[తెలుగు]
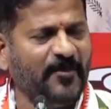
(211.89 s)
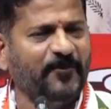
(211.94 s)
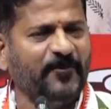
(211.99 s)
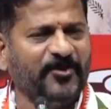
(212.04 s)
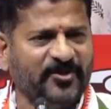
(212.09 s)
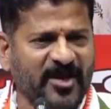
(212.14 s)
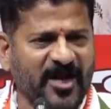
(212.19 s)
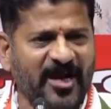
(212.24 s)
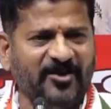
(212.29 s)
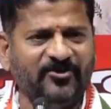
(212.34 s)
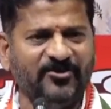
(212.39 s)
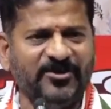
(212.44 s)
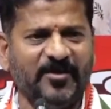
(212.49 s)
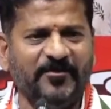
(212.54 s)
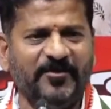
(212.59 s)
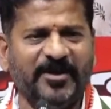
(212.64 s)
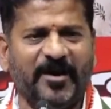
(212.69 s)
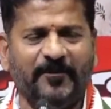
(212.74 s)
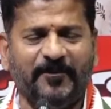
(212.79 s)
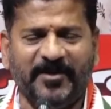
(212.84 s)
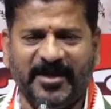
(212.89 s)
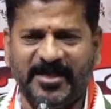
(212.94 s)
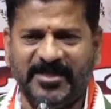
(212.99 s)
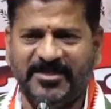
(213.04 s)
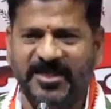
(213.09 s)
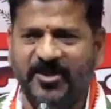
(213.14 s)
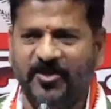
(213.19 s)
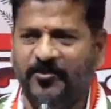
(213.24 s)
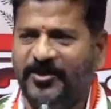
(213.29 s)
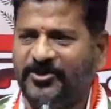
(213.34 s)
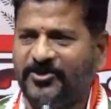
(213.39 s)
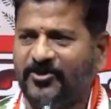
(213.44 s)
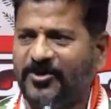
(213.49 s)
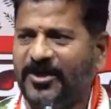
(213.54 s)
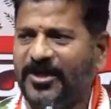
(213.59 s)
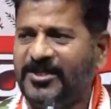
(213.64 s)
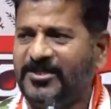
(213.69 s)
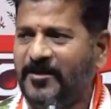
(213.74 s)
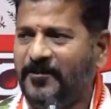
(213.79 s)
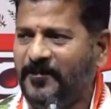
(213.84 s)
రేపు పొద్దుగాల నుంచే మీరు అప్లికేషన్లు
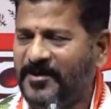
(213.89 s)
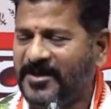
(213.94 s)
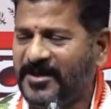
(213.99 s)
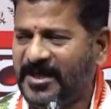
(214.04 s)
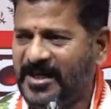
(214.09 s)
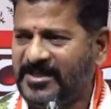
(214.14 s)
పెట్టుకోండి అని చెప్పింది